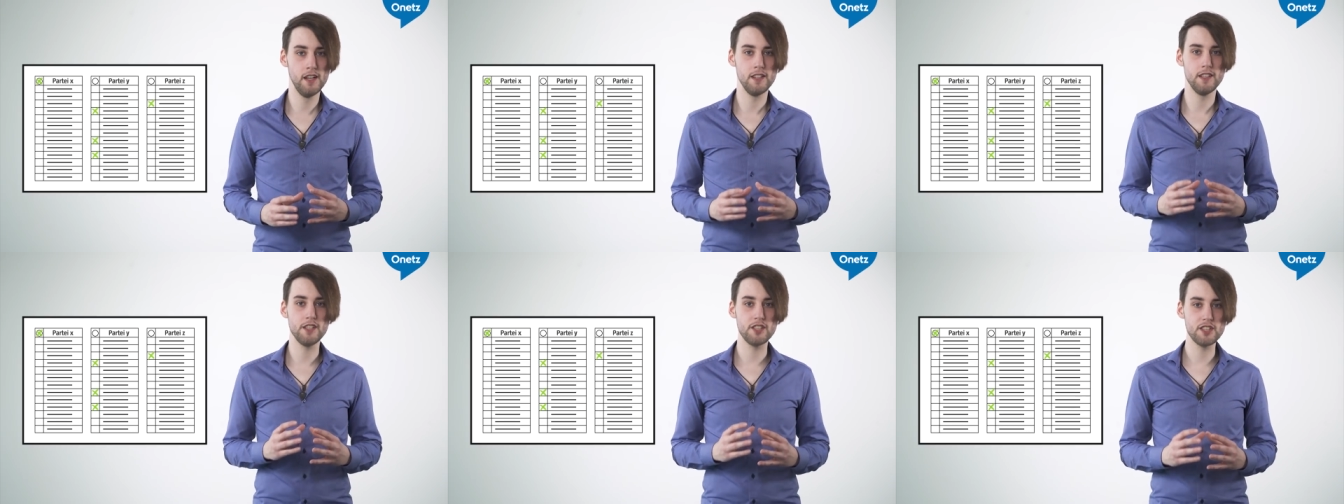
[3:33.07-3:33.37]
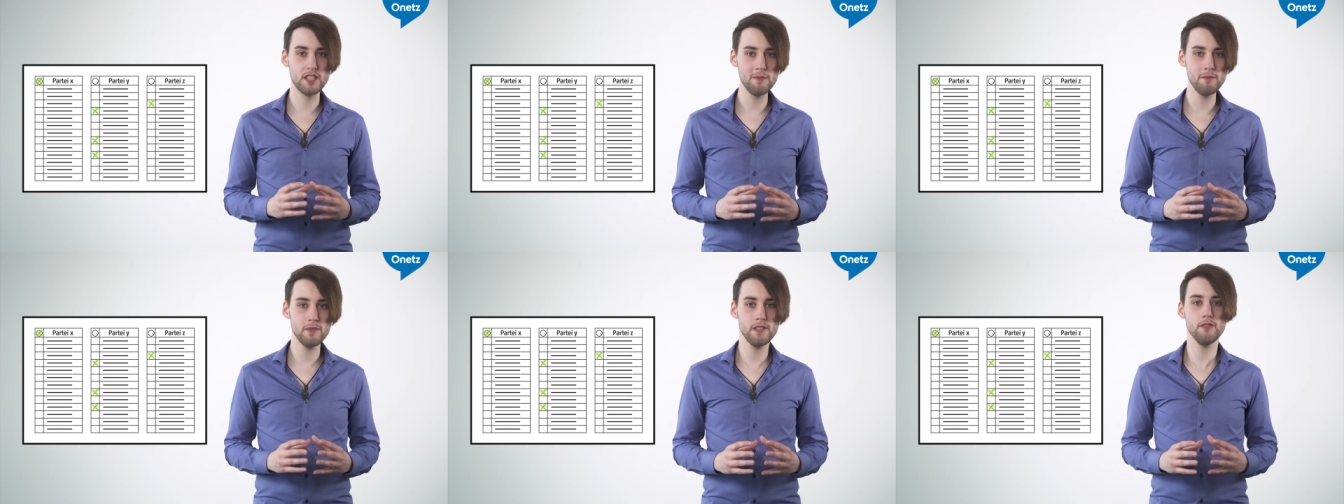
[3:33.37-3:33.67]
Die
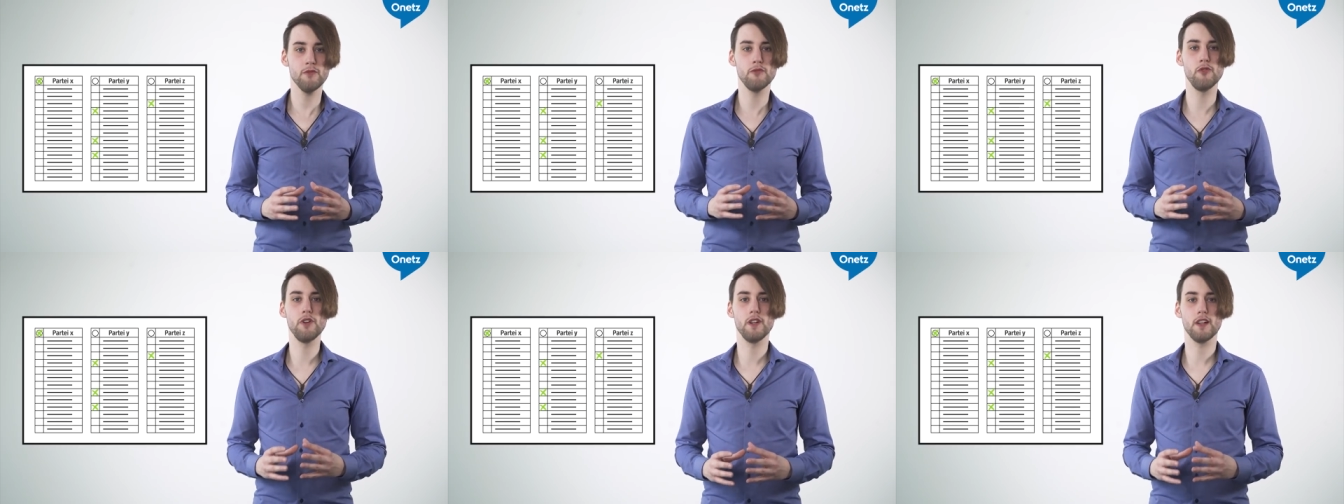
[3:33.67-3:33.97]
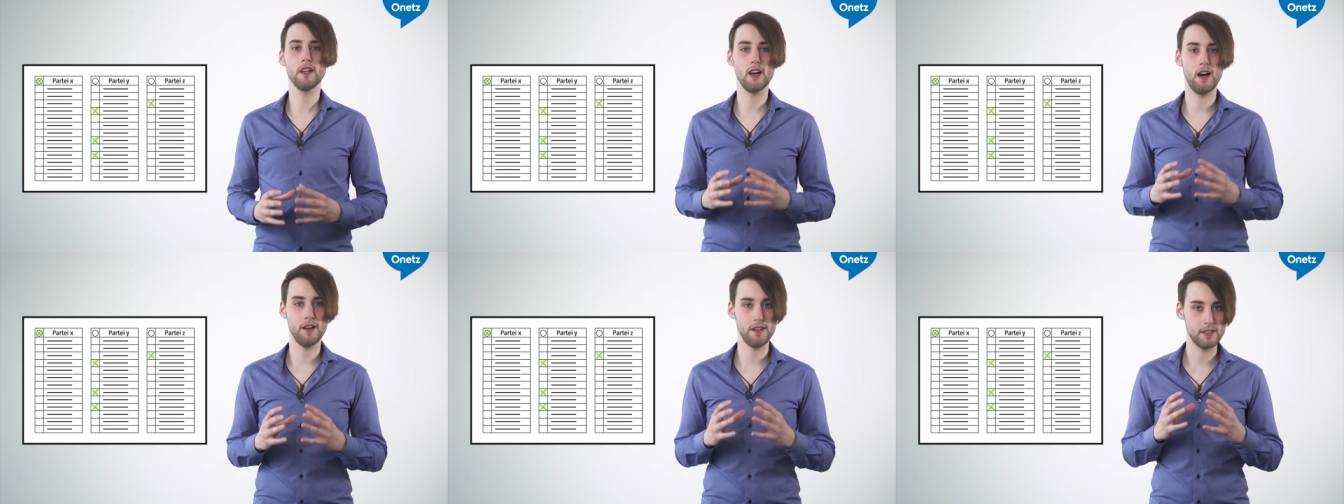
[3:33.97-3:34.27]
Stimme für
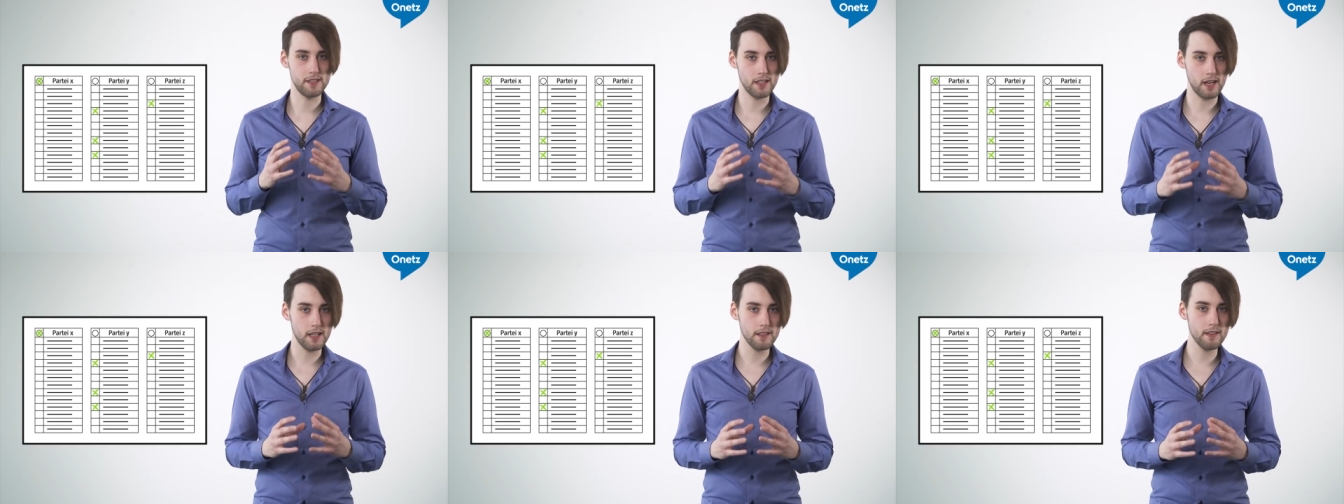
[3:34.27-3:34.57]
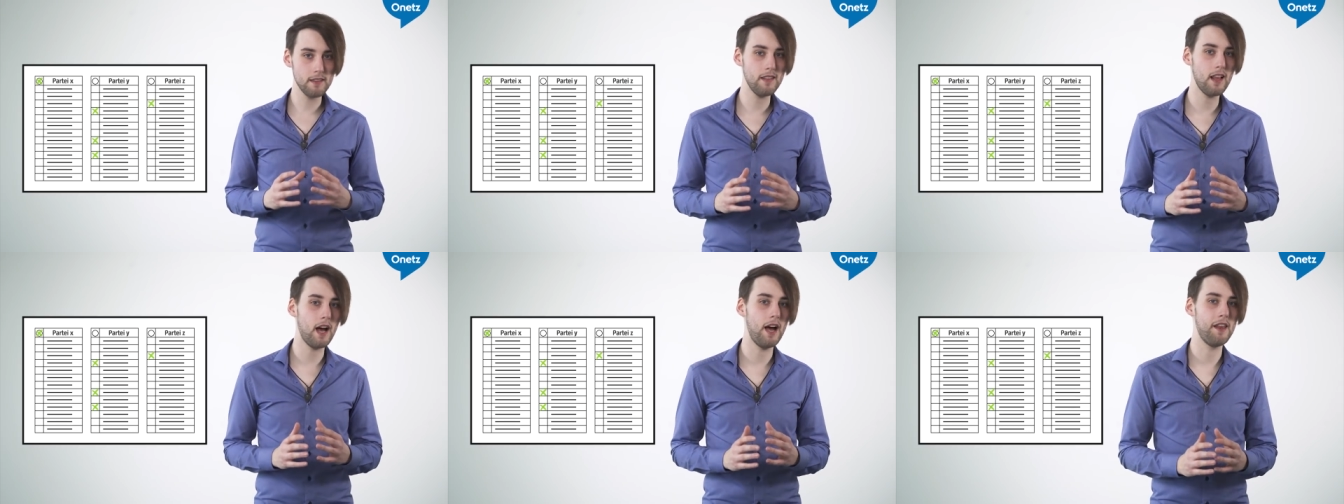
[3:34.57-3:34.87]
den
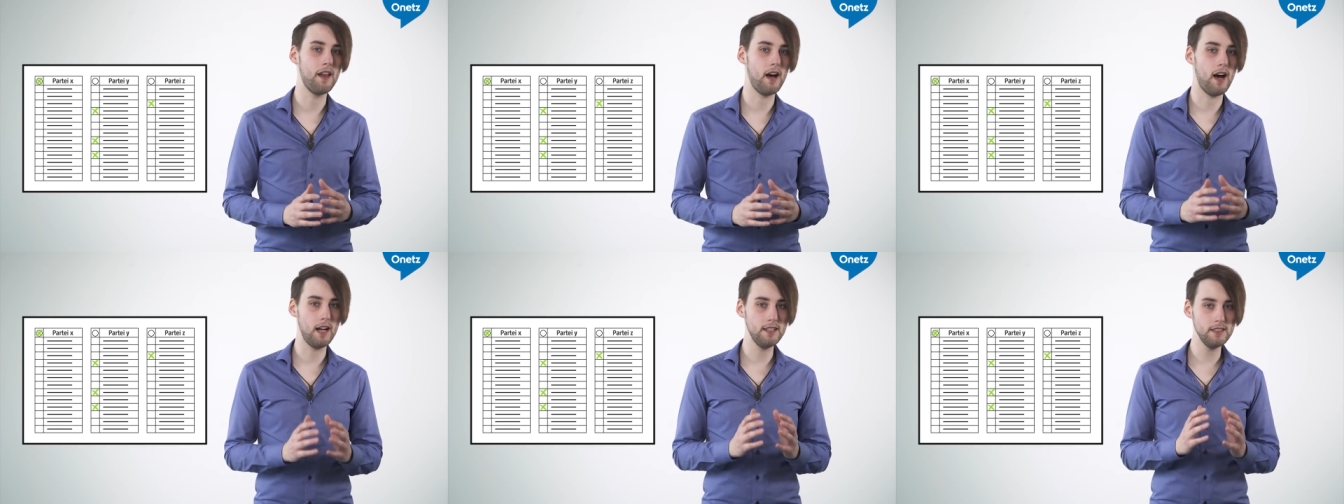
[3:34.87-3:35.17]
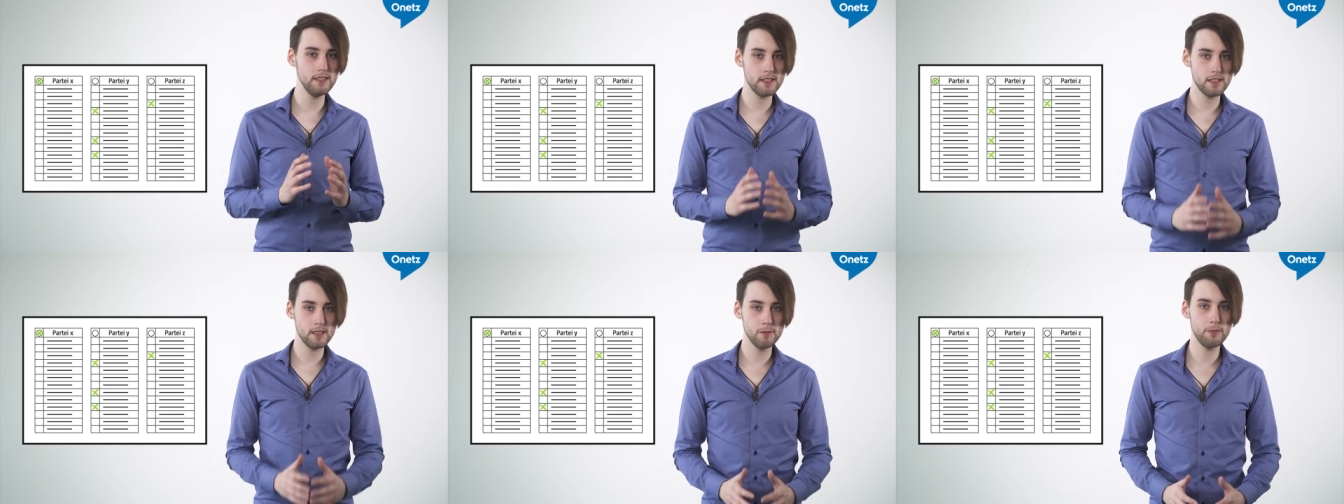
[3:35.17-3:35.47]
Kandidaten einer
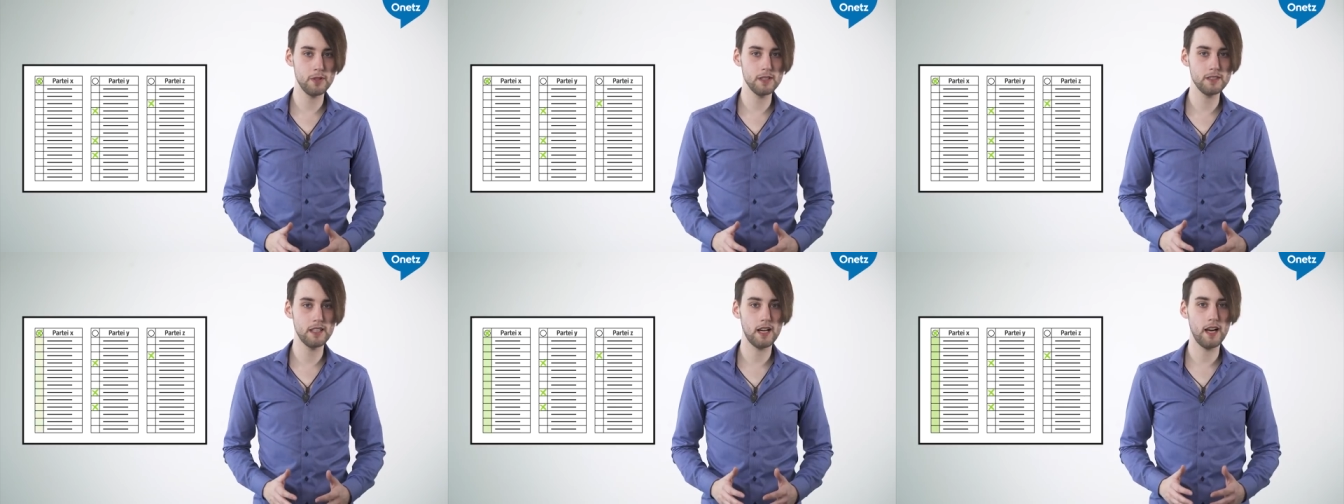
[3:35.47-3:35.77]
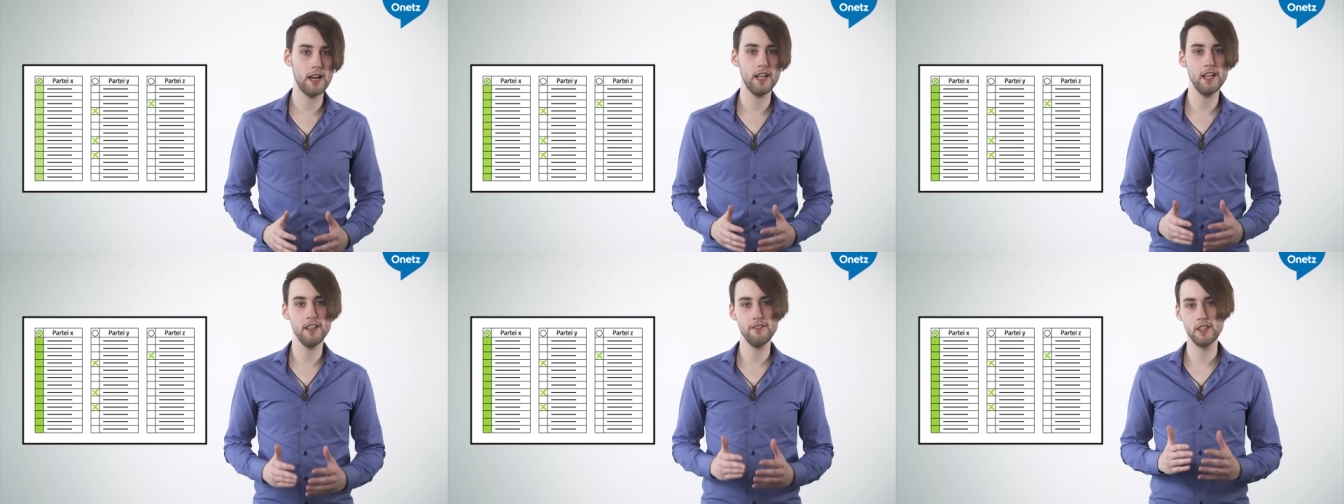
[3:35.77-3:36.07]
anderen Partei